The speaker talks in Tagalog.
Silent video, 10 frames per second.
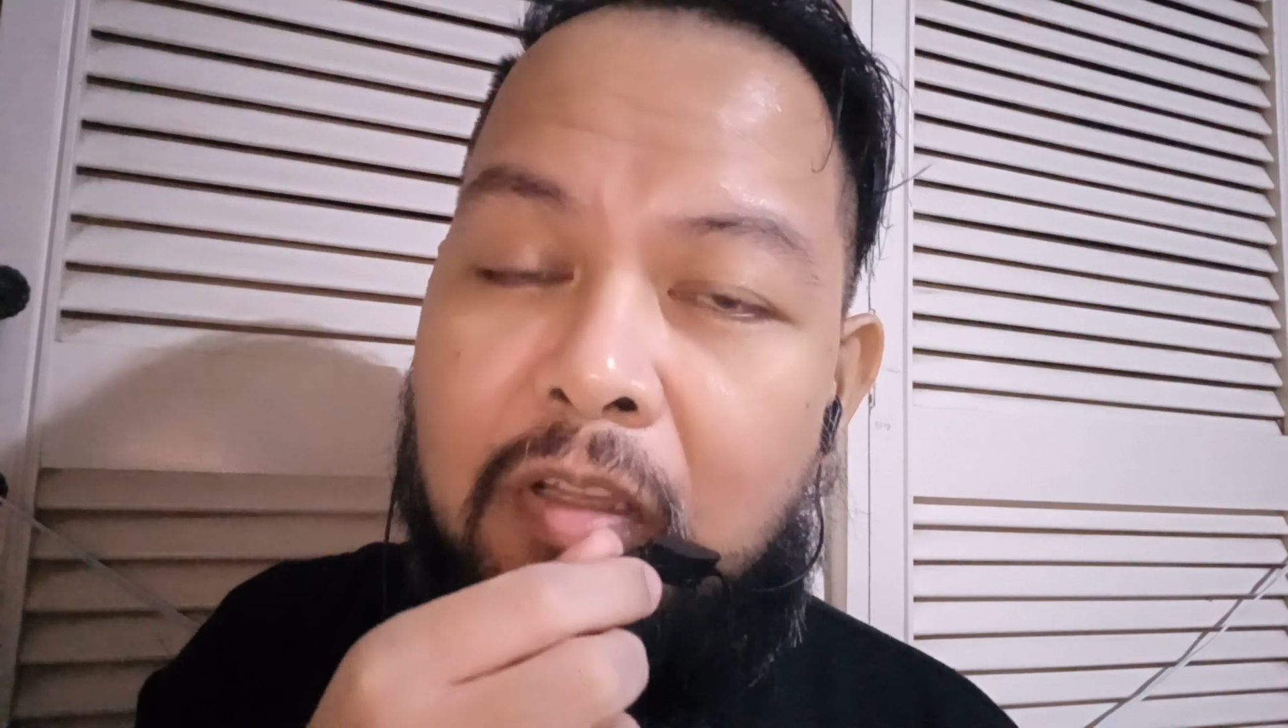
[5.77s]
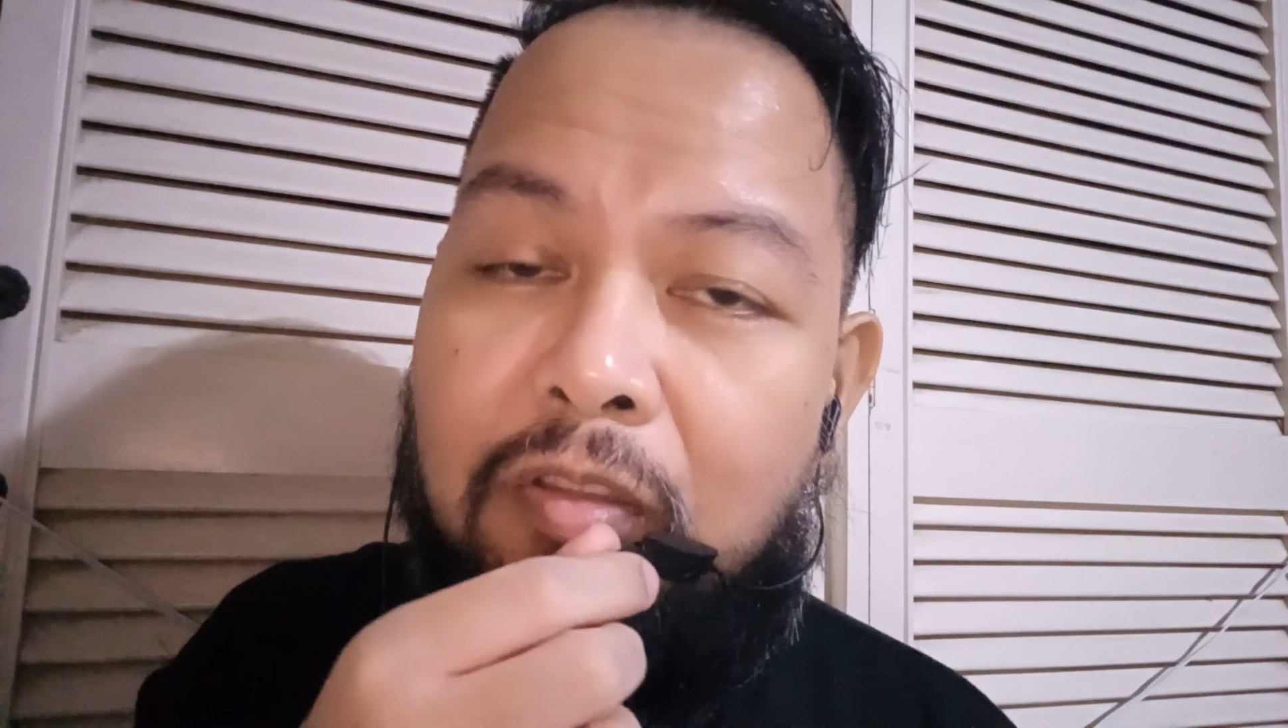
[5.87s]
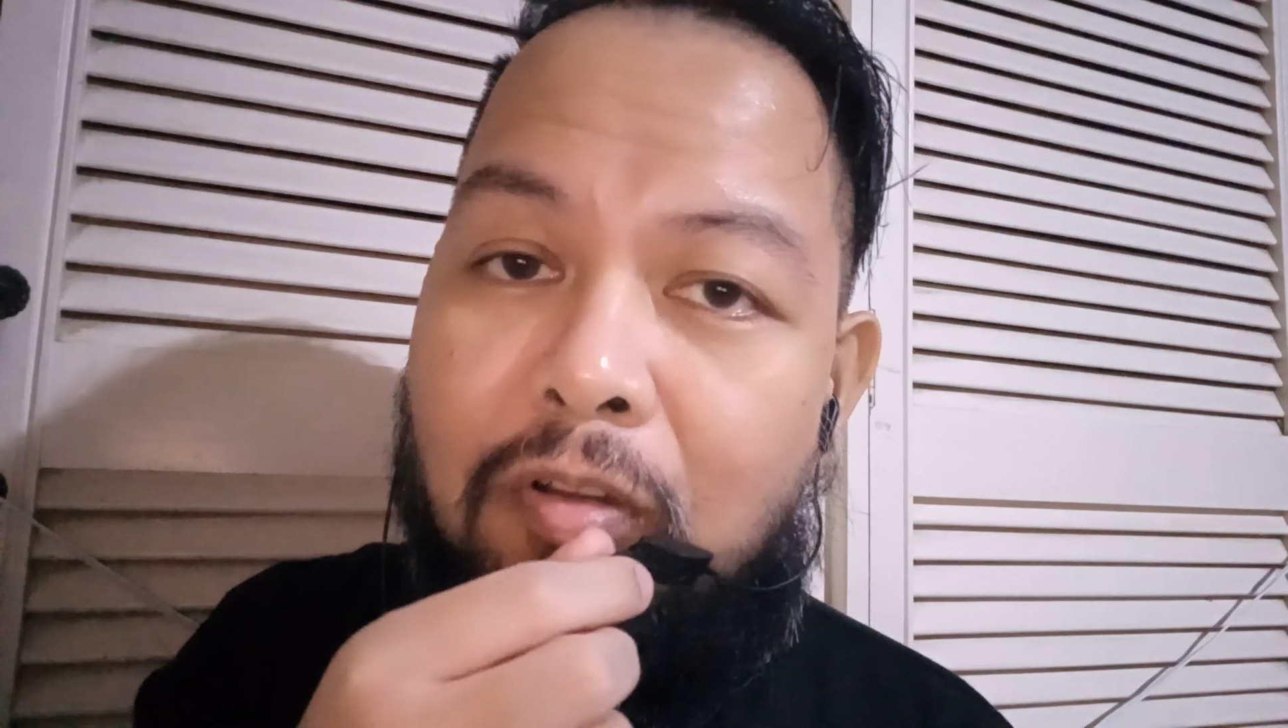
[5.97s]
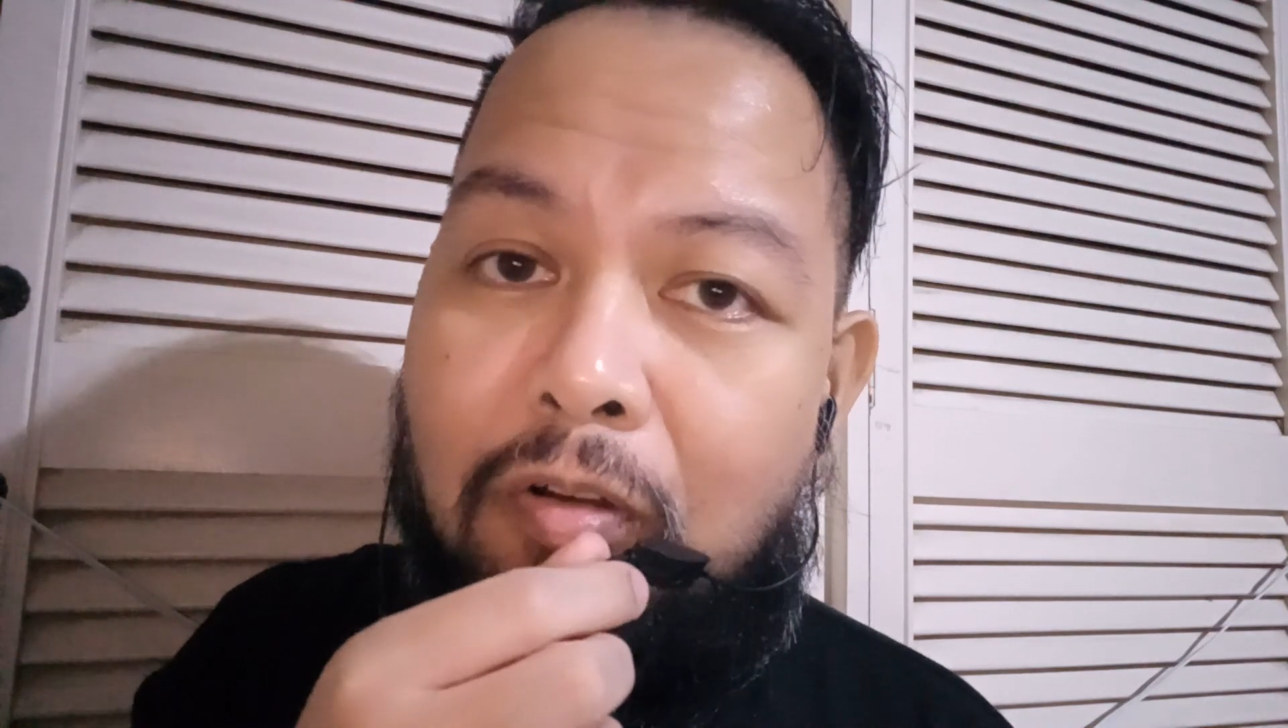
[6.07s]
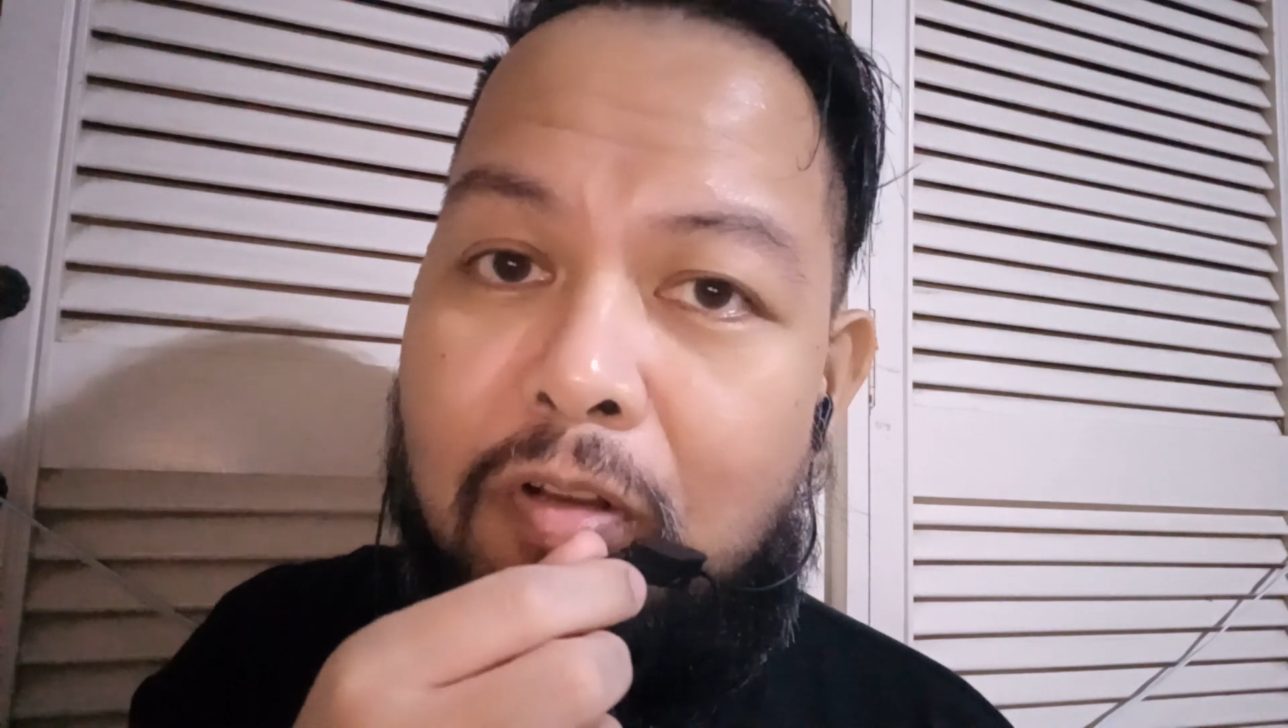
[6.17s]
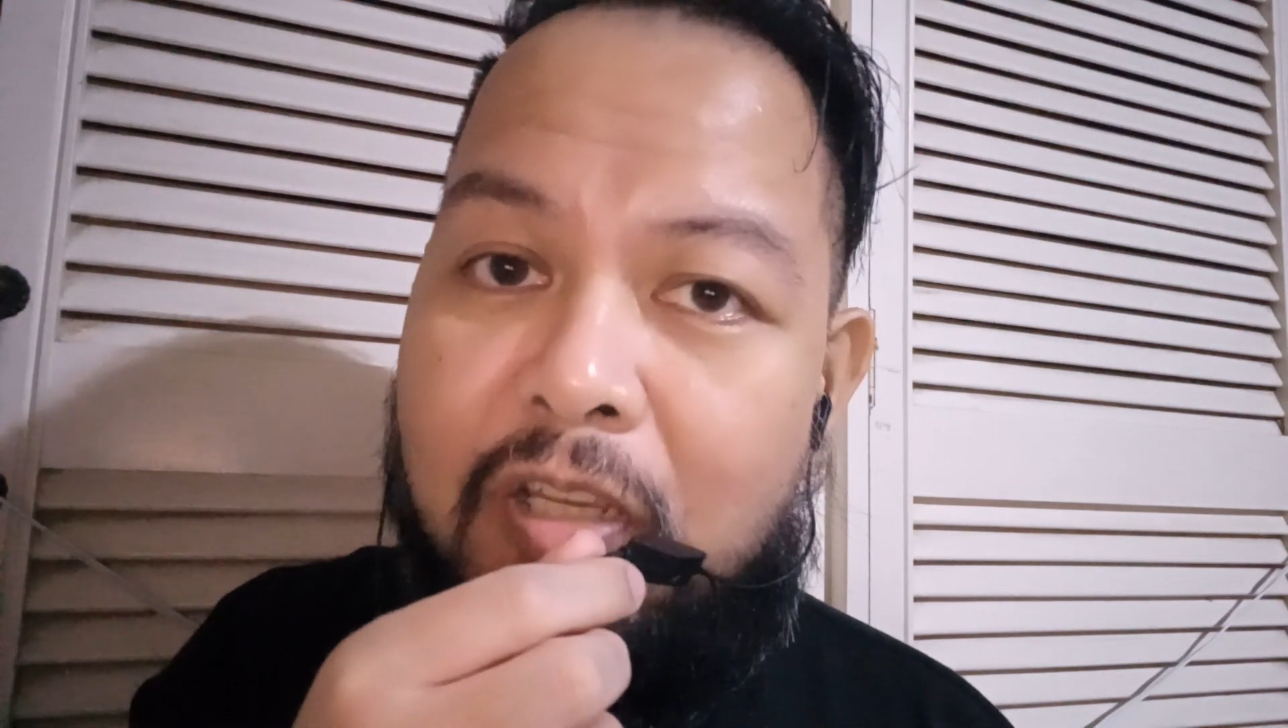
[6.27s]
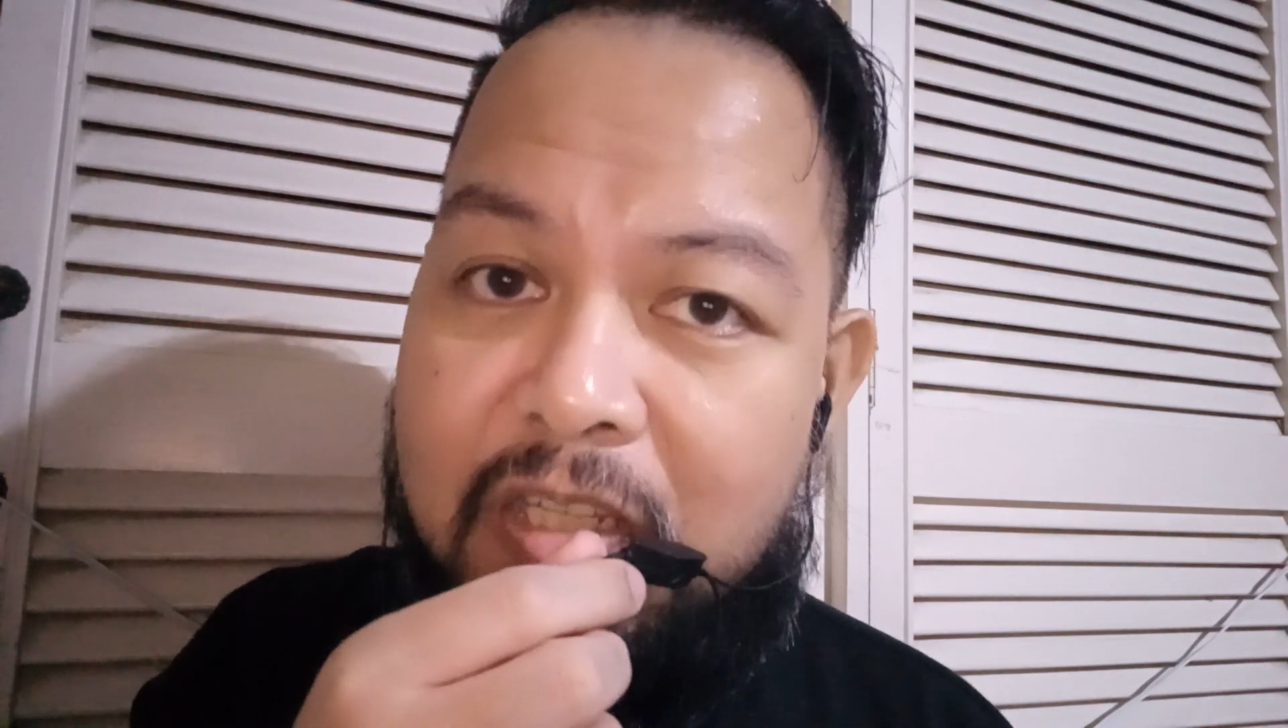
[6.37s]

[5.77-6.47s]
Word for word: tungkol sa